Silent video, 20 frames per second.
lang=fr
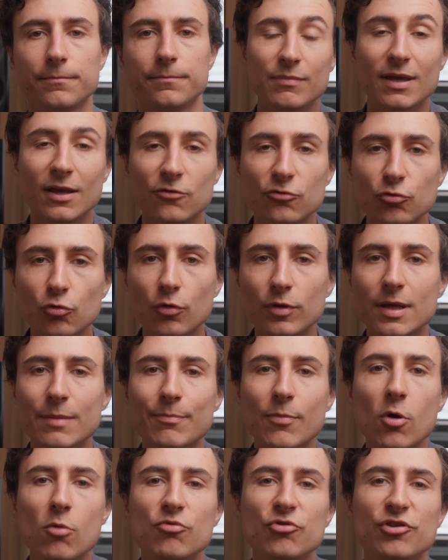Bien sûr, on n'est
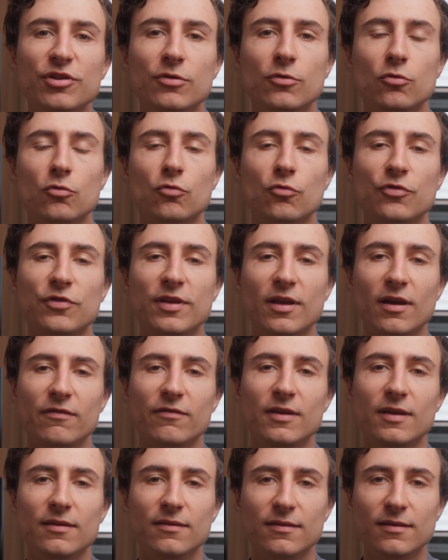pas obligé de
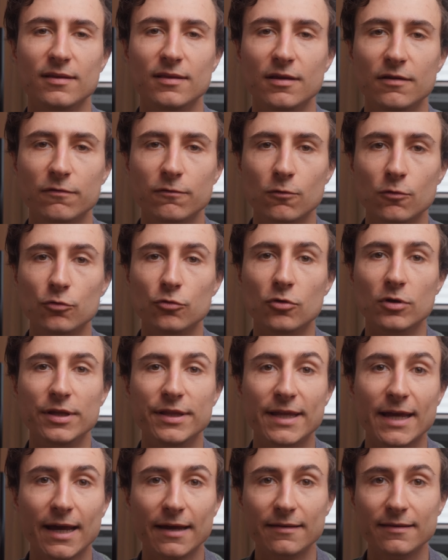conserver ces défauts de
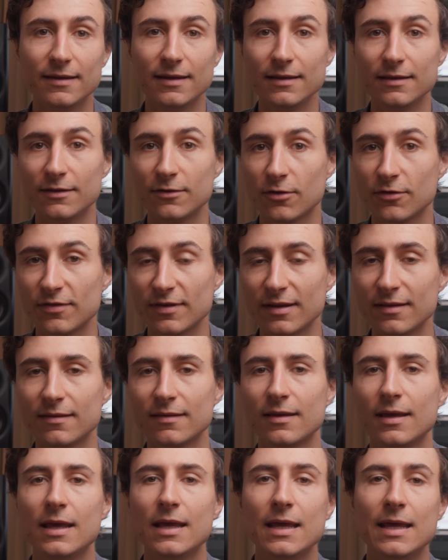linéarité des enceintes,